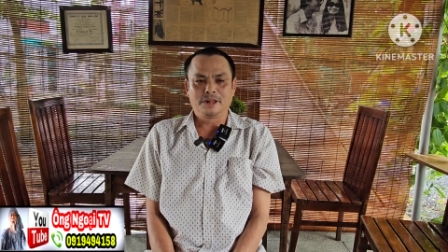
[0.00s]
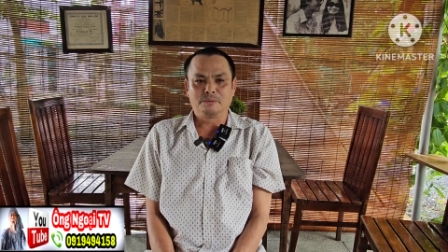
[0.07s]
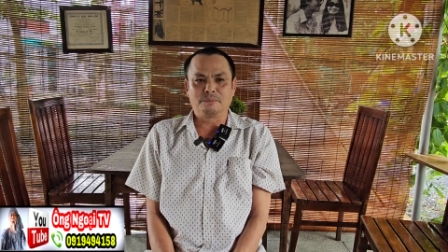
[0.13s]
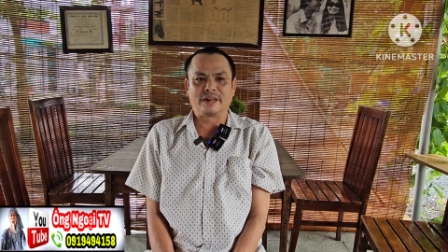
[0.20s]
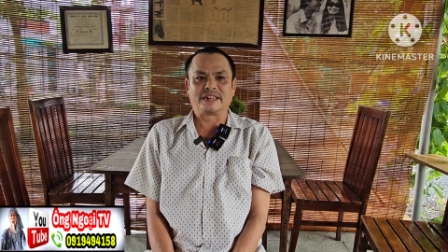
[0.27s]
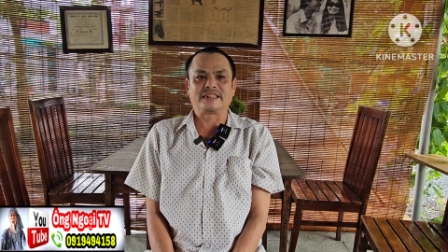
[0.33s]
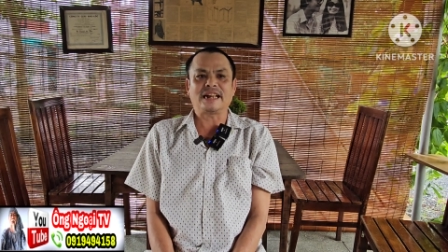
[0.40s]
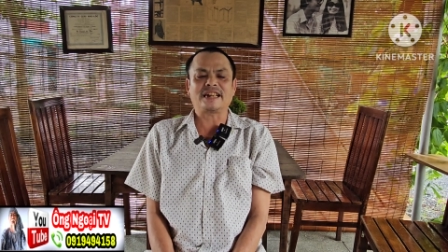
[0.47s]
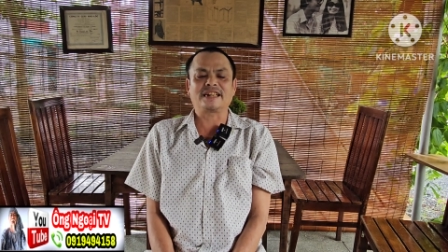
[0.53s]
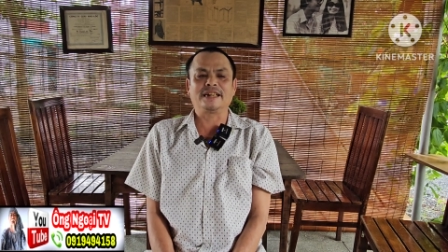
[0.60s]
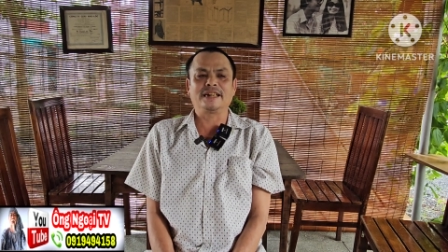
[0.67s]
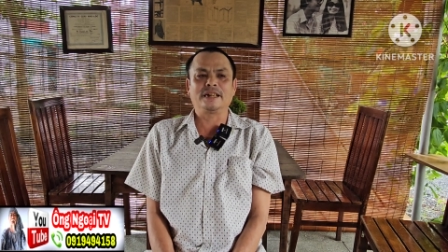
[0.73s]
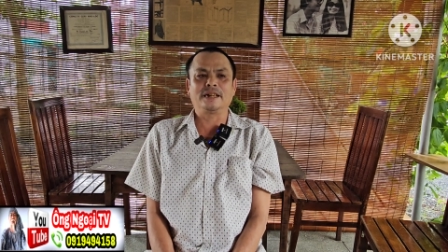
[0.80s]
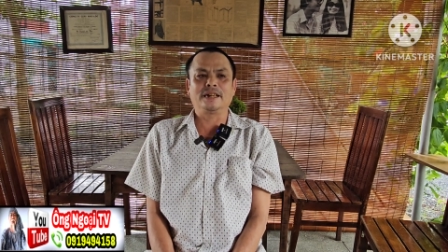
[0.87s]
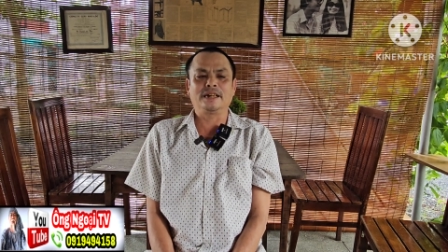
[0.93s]
mình ra
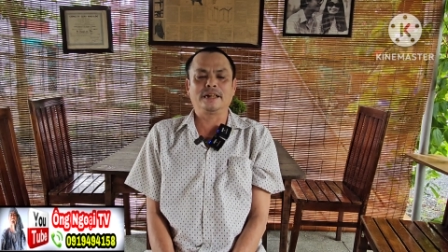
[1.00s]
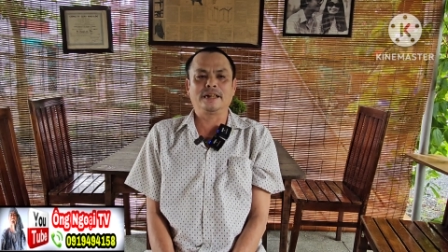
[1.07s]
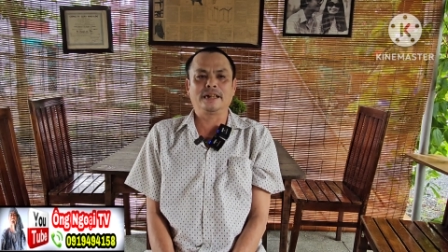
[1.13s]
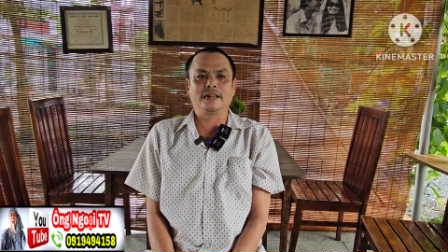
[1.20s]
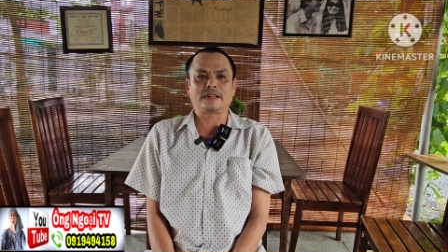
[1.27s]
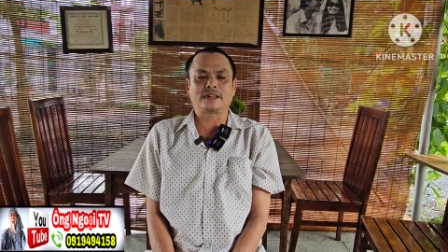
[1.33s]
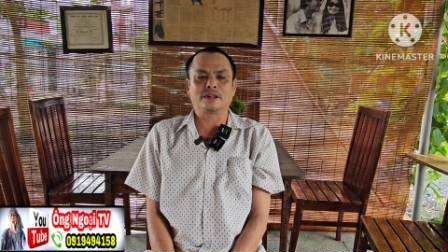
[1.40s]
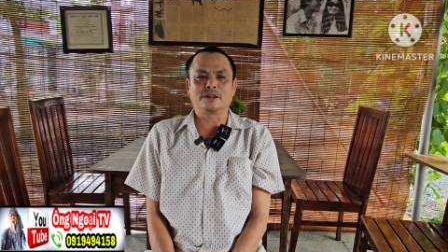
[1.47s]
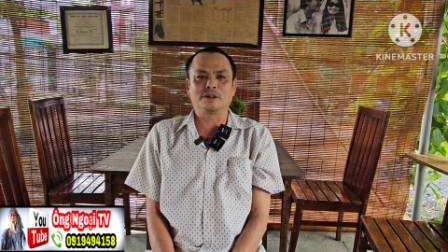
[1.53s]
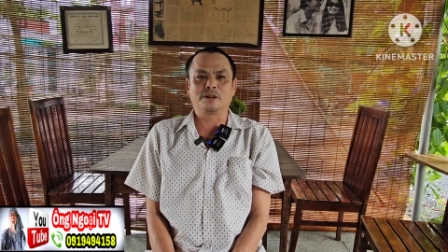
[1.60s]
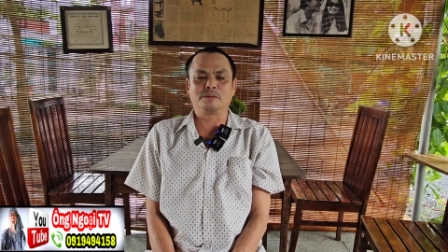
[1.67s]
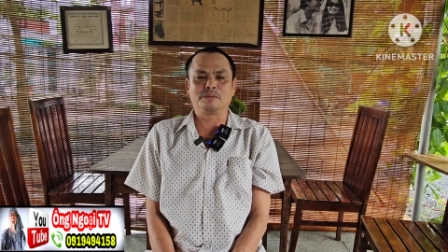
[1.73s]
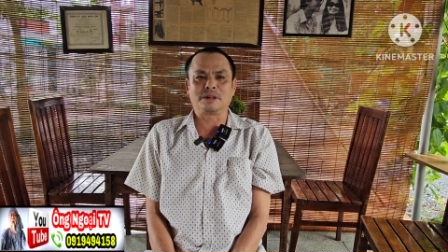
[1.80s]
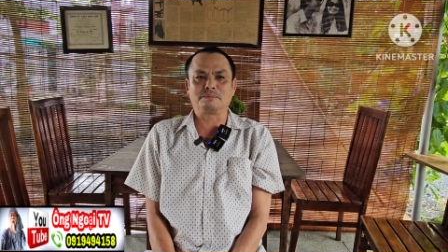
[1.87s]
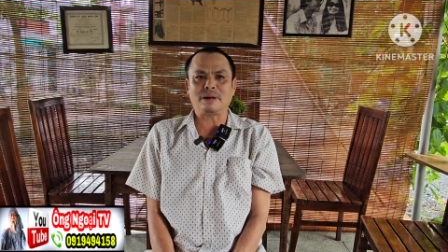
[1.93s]
đi
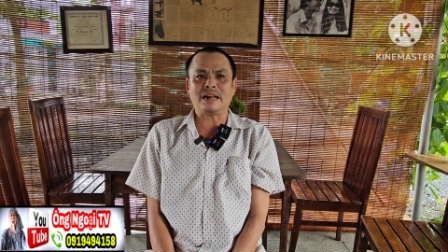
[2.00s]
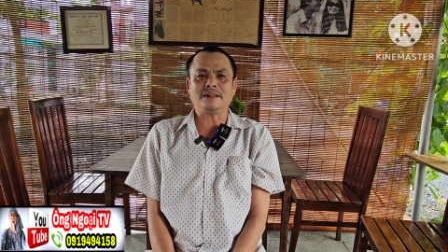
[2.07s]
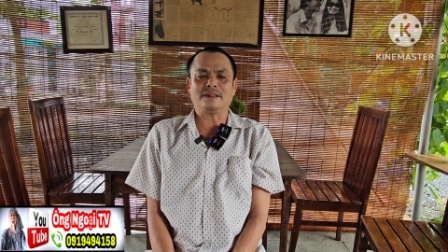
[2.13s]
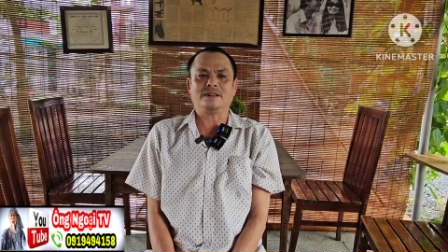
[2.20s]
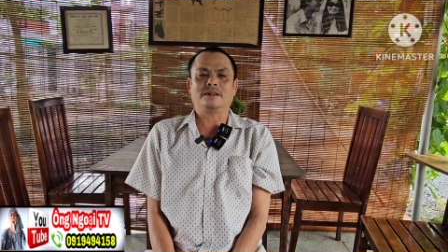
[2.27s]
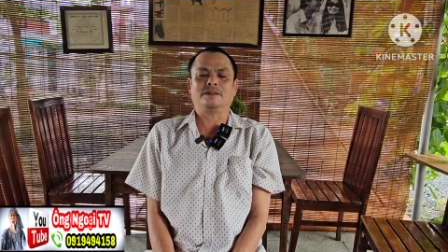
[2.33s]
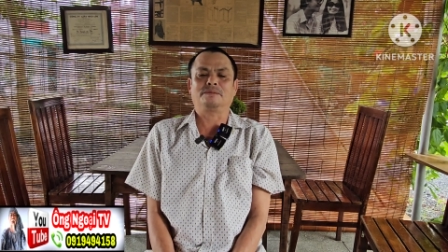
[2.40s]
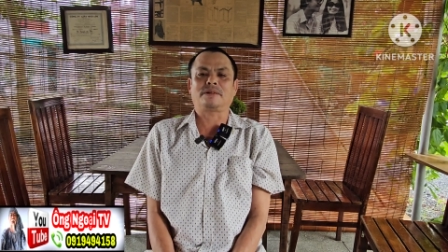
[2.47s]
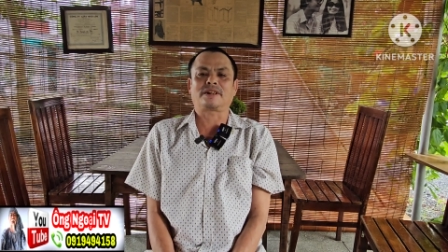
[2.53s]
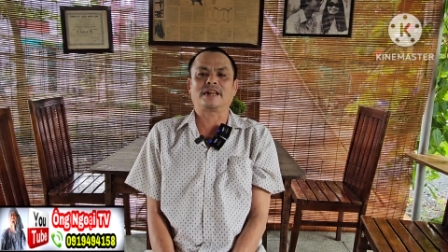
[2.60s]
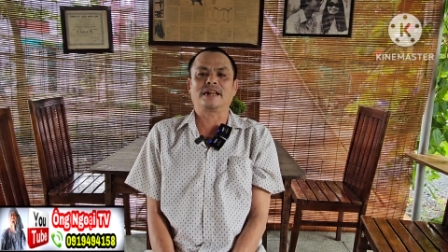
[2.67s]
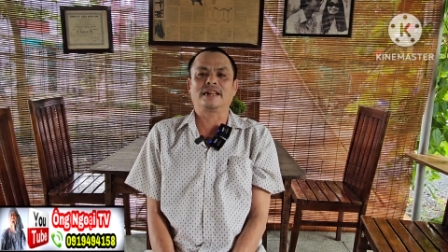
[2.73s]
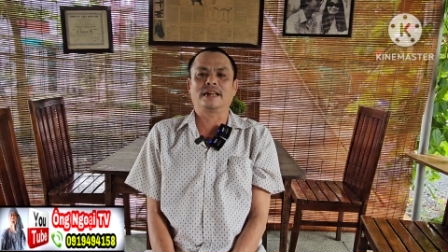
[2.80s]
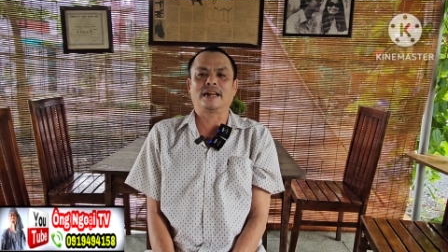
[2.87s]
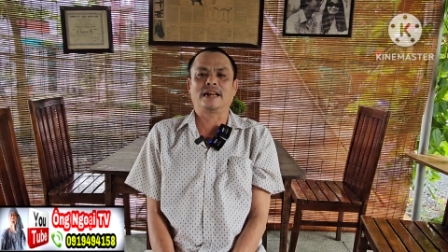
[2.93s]
từ miền bắc và
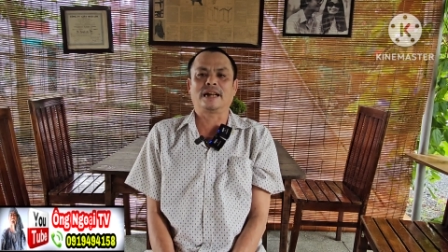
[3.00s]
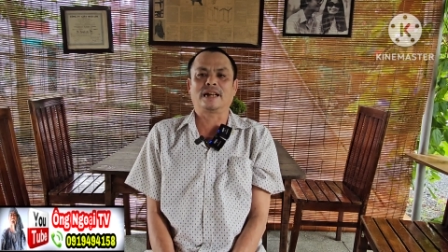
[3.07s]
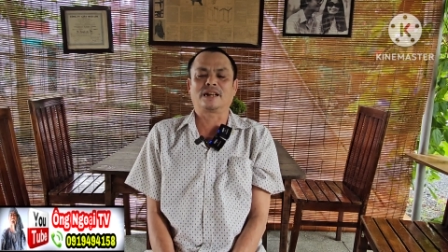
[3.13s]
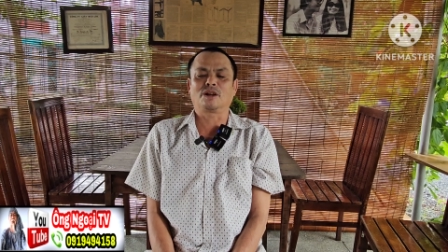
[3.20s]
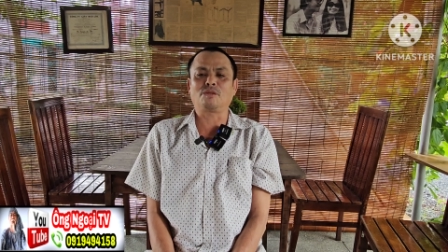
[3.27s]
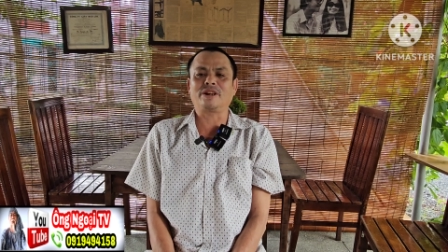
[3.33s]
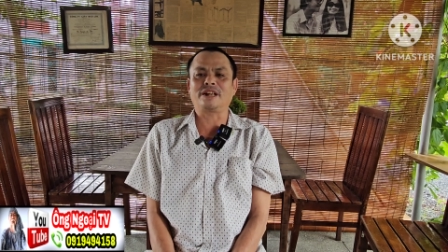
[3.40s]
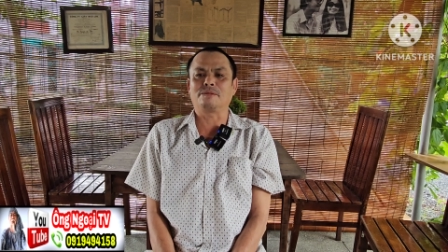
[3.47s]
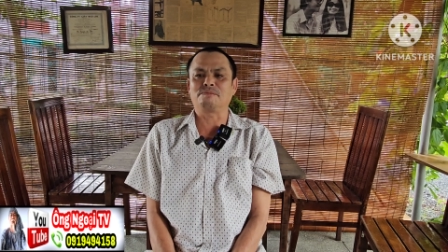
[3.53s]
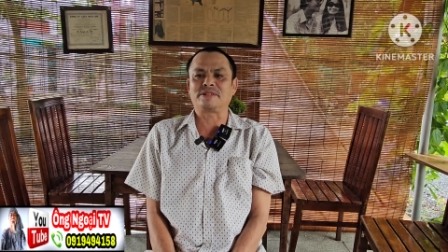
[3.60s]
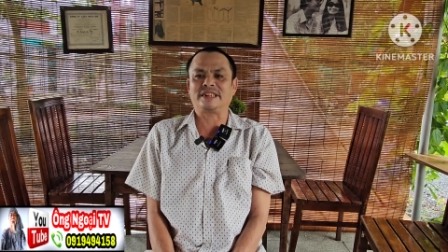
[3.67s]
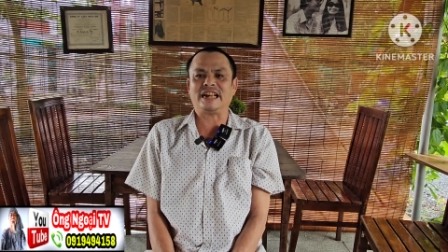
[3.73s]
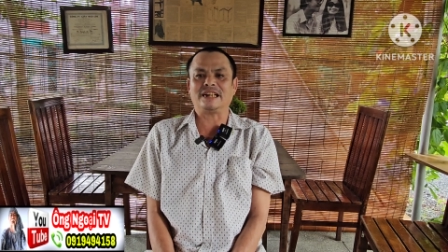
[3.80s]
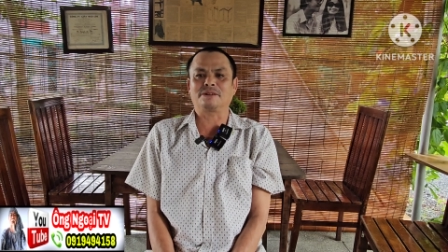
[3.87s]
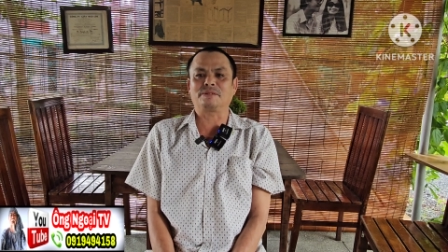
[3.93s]
đây là lúc cái đầm
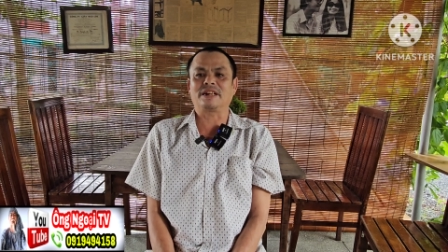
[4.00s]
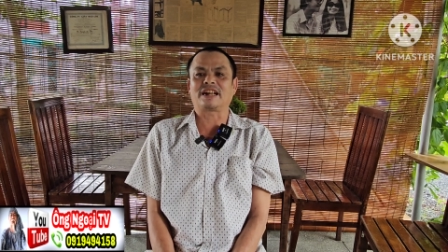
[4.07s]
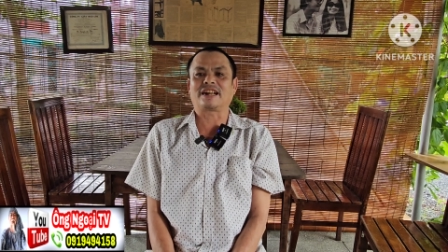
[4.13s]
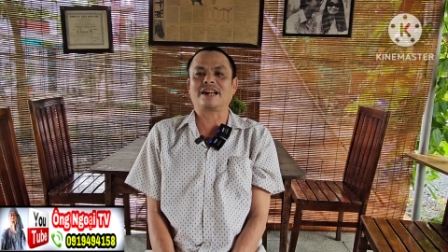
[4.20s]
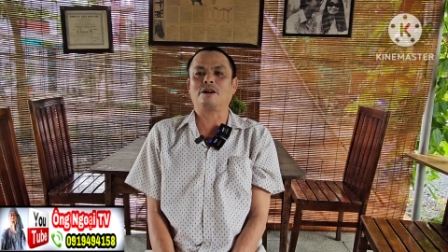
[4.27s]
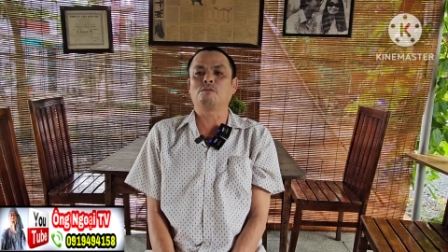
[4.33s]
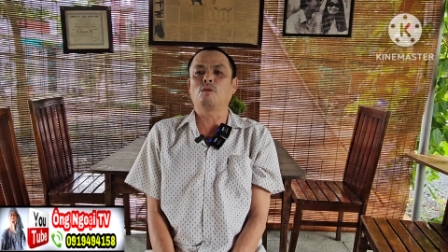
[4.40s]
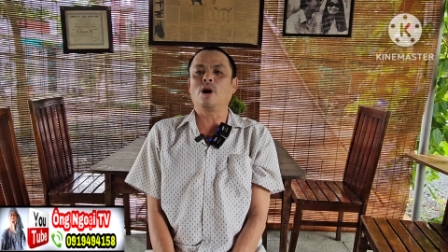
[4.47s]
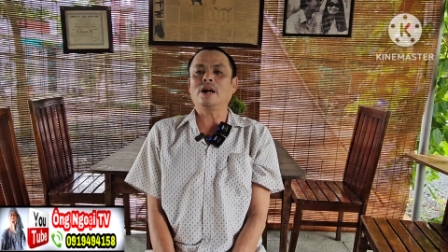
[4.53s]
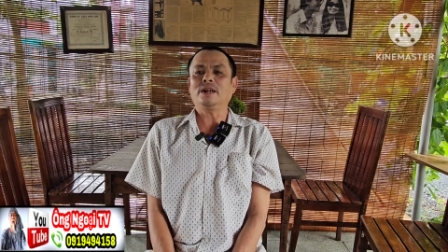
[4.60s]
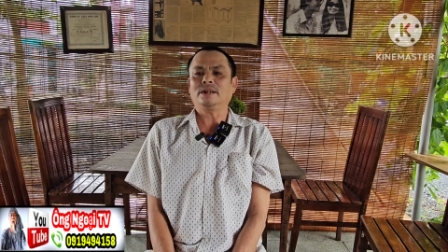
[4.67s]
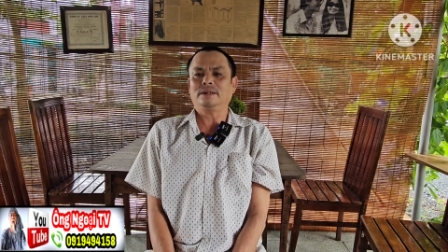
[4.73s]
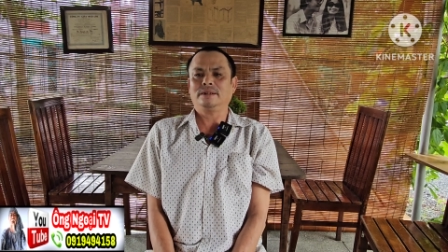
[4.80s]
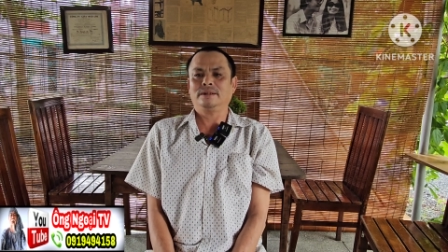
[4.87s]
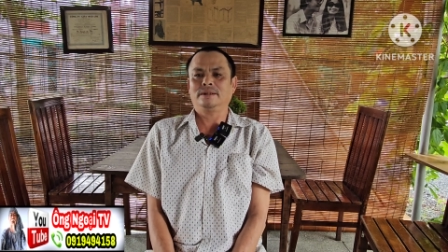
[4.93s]
sen nó vẫn là cái ao muống